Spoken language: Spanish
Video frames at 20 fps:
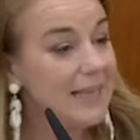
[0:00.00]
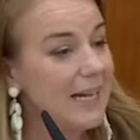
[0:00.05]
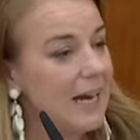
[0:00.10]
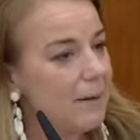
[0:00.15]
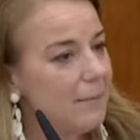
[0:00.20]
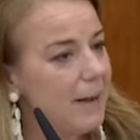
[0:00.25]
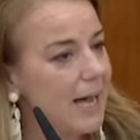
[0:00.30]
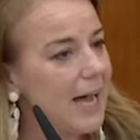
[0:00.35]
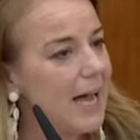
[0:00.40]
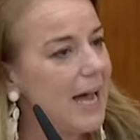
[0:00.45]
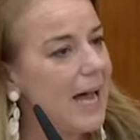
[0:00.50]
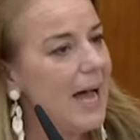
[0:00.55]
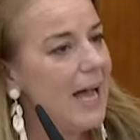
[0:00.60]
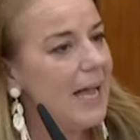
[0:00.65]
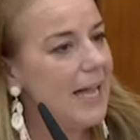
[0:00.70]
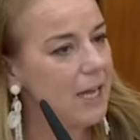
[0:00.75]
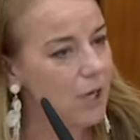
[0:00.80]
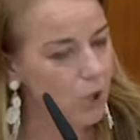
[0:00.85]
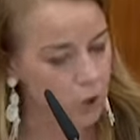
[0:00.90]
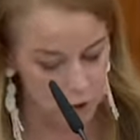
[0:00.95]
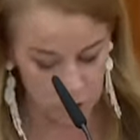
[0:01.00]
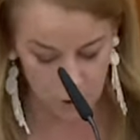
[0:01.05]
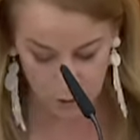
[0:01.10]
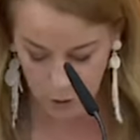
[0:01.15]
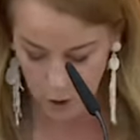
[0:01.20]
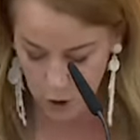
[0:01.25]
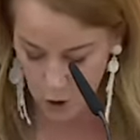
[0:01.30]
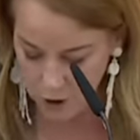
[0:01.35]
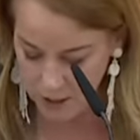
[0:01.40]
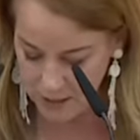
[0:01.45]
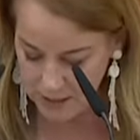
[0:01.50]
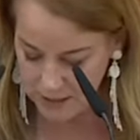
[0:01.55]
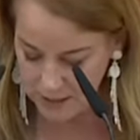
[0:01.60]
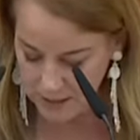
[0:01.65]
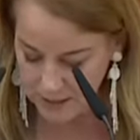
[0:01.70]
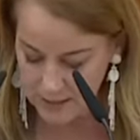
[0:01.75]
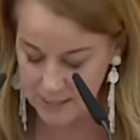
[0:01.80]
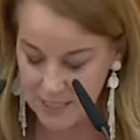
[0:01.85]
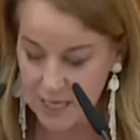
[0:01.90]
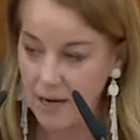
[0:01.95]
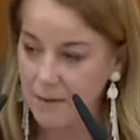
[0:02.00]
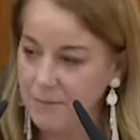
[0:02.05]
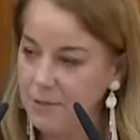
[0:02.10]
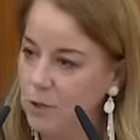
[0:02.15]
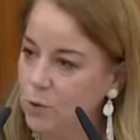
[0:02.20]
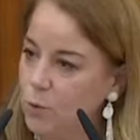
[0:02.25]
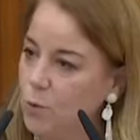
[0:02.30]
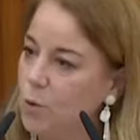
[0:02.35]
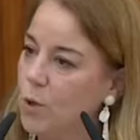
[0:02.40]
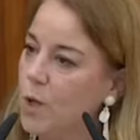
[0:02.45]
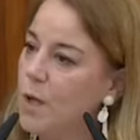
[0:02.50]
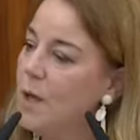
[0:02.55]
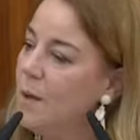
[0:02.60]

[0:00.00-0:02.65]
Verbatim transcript: trabaja en condiciones de esclavitud.